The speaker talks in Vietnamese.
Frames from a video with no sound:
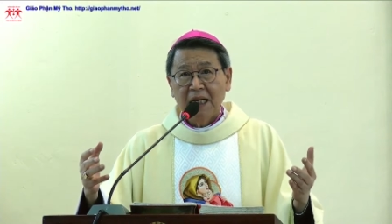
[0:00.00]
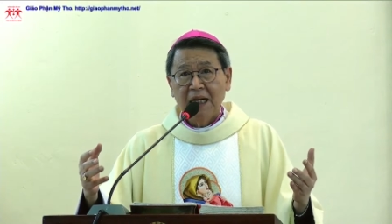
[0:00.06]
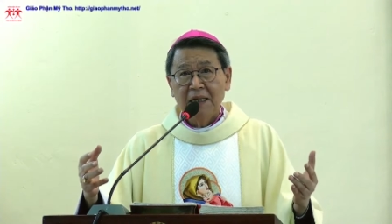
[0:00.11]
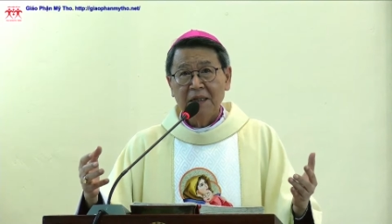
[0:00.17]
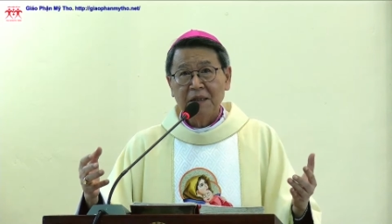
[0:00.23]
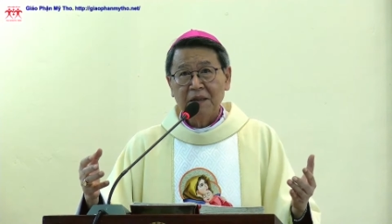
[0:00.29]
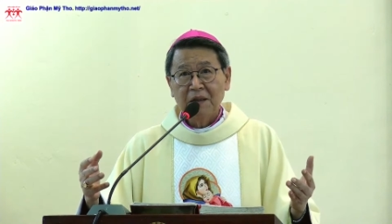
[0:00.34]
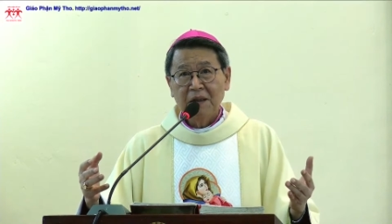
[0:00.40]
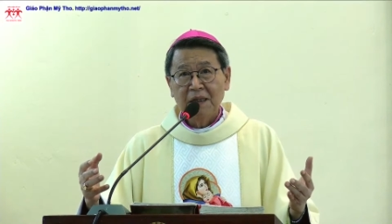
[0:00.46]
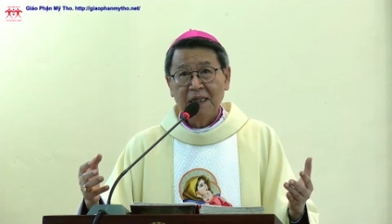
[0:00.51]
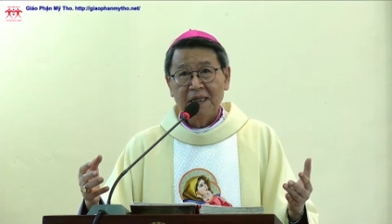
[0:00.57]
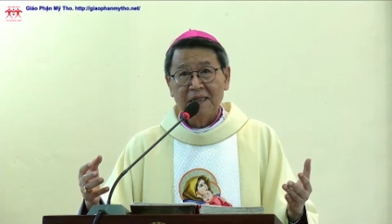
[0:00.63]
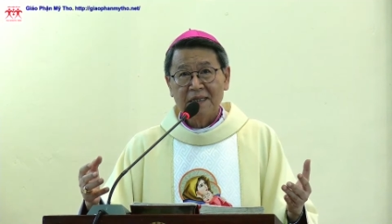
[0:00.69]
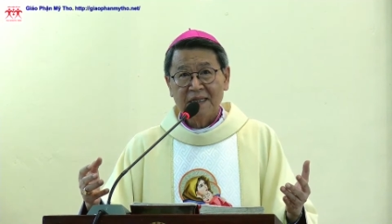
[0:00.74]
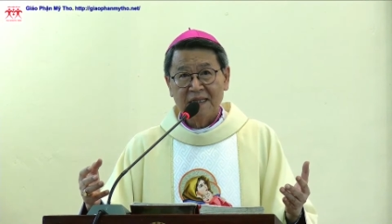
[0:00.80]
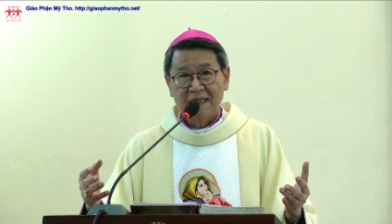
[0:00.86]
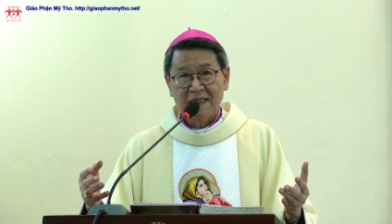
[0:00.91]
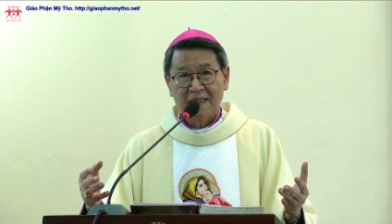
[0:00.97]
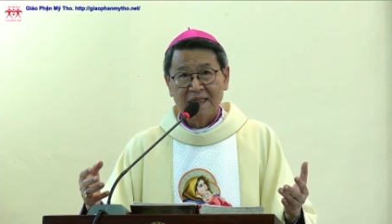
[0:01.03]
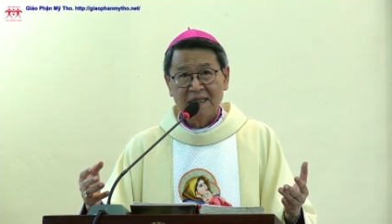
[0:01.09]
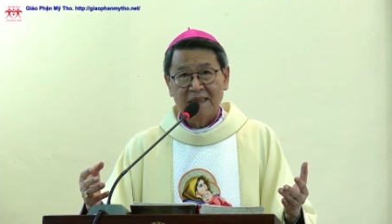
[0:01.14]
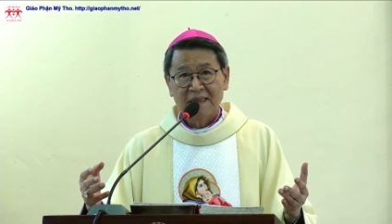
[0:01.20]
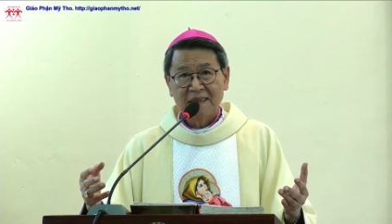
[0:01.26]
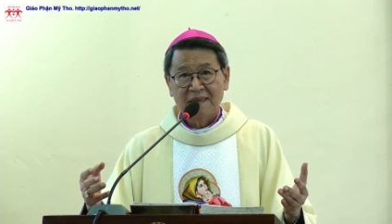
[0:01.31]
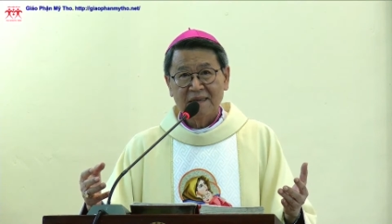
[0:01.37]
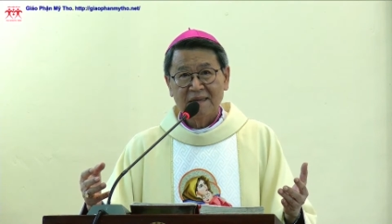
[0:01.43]
thần đó là gì
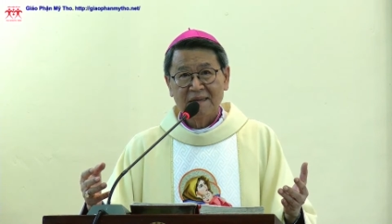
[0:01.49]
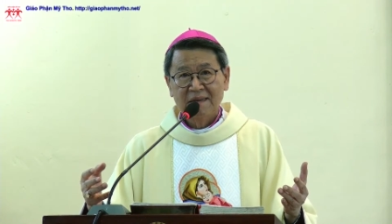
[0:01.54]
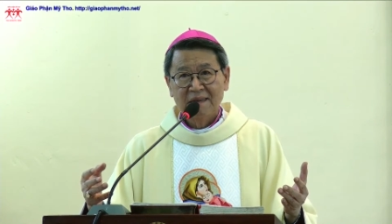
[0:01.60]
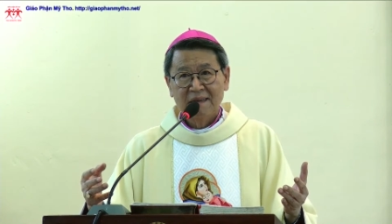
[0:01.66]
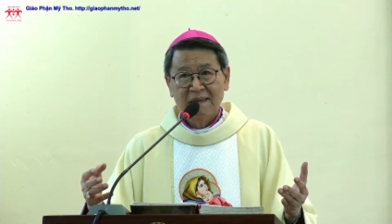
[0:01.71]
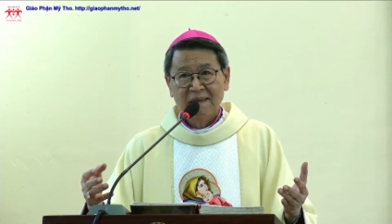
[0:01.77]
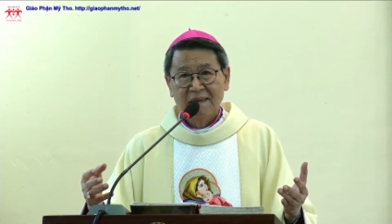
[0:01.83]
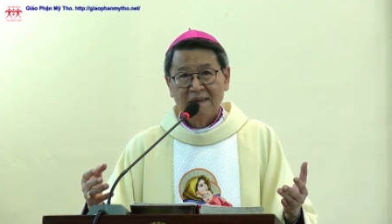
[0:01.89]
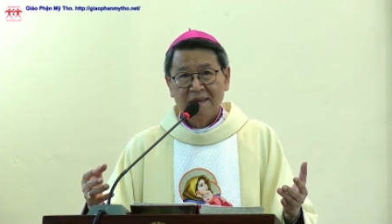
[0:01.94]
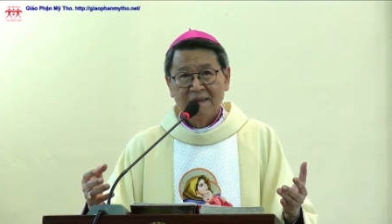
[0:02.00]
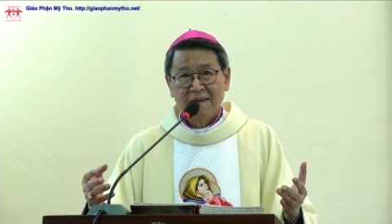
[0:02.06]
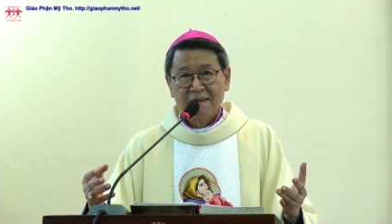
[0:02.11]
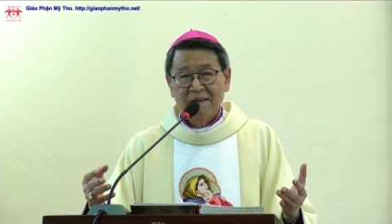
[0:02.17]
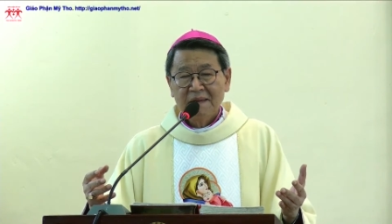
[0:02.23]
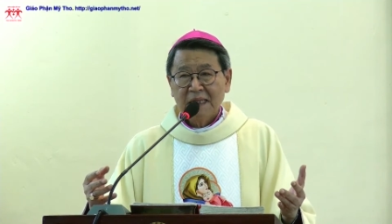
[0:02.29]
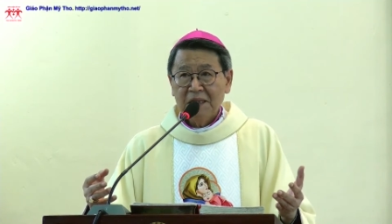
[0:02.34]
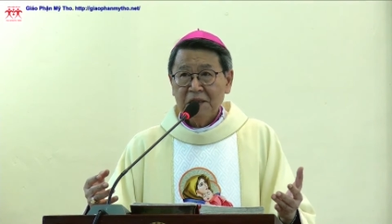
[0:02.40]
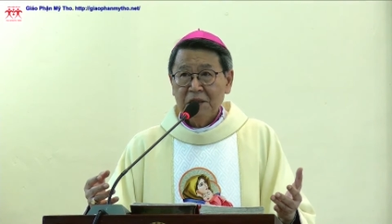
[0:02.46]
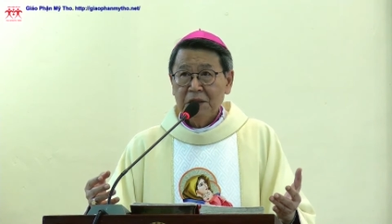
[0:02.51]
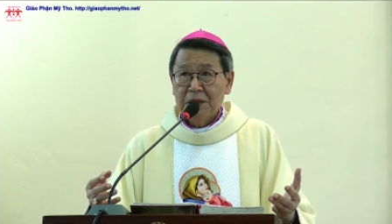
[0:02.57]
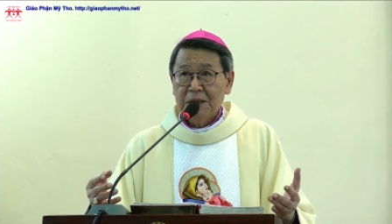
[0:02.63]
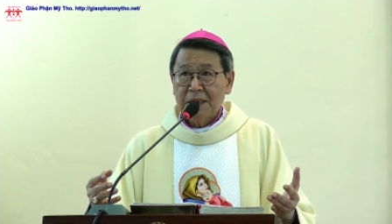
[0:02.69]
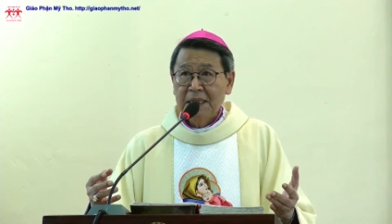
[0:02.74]
giá trị